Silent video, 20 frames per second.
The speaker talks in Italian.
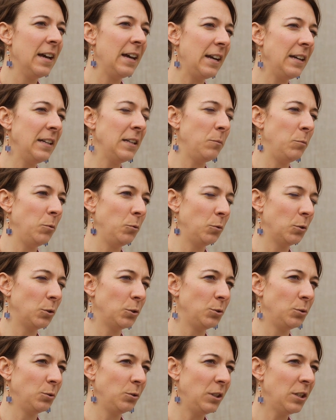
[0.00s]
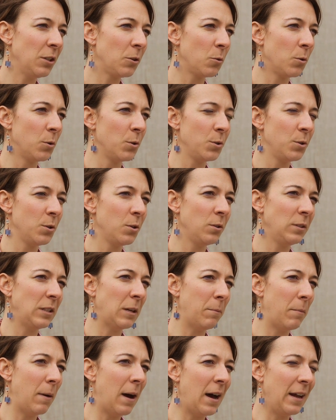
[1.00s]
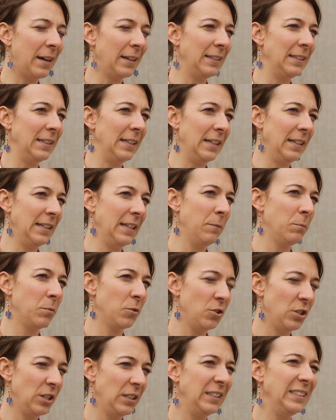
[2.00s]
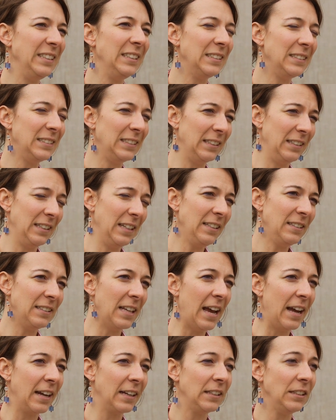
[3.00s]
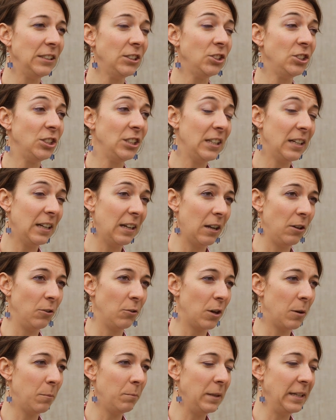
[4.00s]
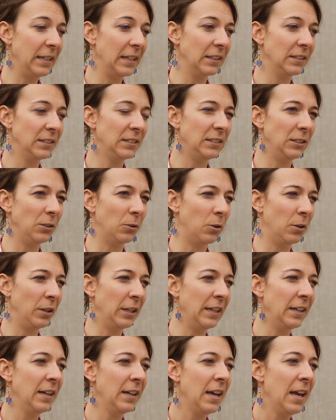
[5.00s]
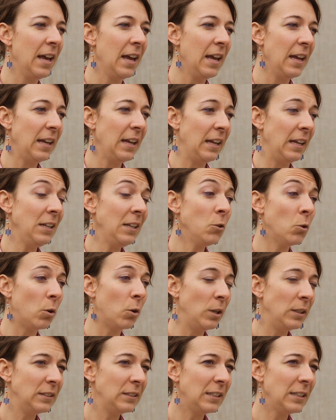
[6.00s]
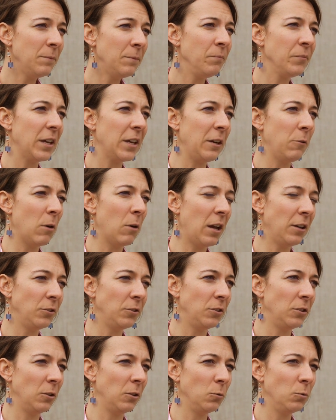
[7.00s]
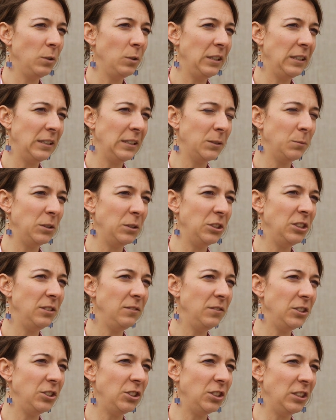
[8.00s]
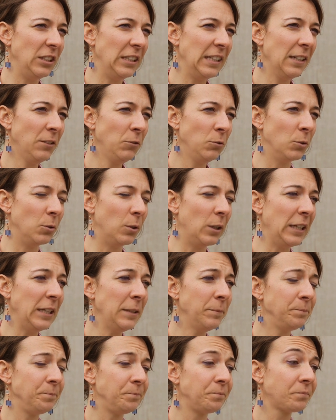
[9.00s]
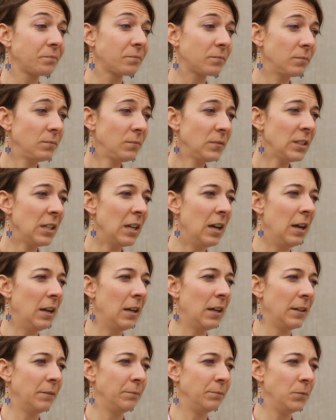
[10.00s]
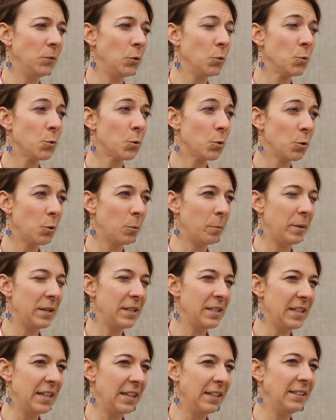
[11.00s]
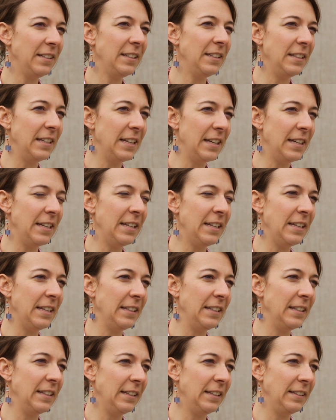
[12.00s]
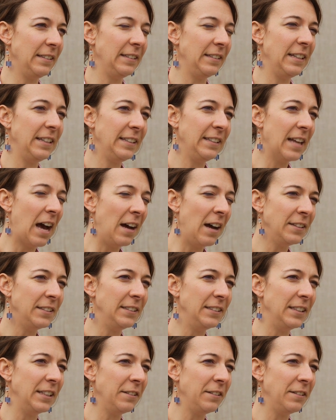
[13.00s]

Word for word: rende piuttosto oneroso da parte dei progettisti e dei tecnici la loro applicazione. E inoltre, riguardo ad alcuni specifici indicatori, Ehm, non sono presenti dei, dei, dei, dati di